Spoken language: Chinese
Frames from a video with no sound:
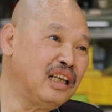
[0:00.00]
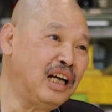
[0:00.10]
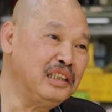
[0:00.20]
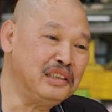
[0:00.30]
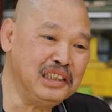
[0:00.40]

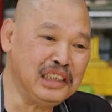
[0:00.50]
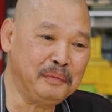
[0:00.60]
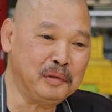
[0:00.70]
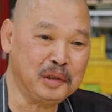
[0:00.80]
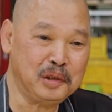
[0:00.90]
啊，因为新加
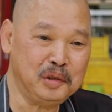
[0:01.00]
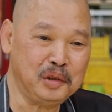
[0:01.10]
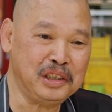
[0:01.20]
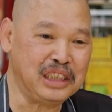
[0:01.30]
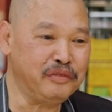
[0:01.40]
坡
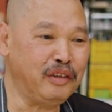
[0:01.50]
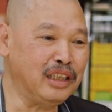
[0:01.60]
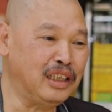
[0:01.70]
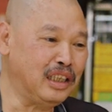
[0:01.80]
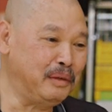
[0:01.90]
最喜欢
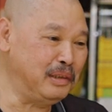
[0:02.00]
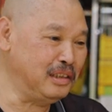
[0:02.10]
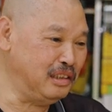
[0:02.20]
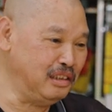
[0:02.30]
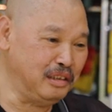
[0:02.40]
的他们
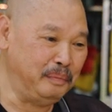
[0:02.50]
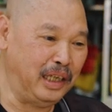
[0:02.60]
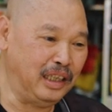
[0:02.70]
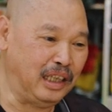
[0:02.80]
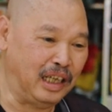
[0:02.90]
吃的
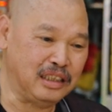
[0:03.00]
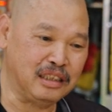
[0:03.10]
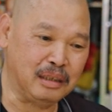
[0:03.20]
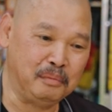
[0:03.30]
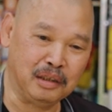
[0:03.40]
面啊，吃
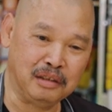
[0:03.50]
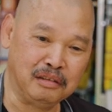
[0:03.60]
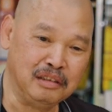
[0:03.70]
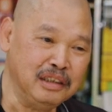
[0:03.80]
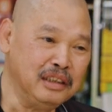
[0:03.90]
什么
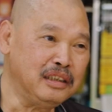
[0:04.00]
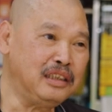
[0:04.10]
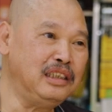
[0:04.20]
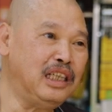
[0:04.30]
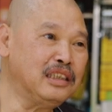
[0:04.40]
都。
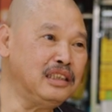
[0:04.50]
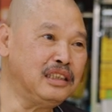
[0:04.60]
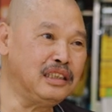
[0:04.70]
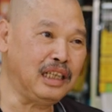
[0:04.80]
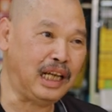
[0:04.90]
地下室
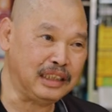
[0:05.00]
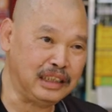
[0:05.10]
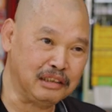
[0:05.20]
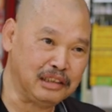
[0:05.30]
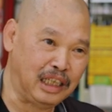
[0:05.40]
放辣
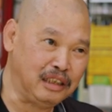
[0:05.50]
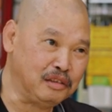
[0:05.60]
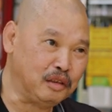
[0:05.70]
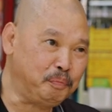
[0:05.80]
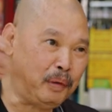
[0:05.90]
椒酱，那
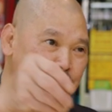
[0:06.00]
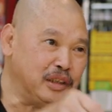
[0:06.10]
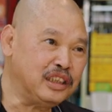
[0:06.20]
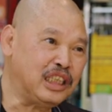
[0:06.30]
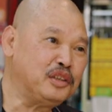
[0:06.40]
就嘣
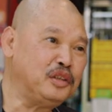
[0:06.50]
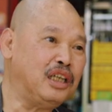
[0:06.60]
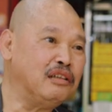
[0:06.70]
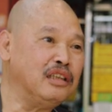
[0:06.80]
一下去了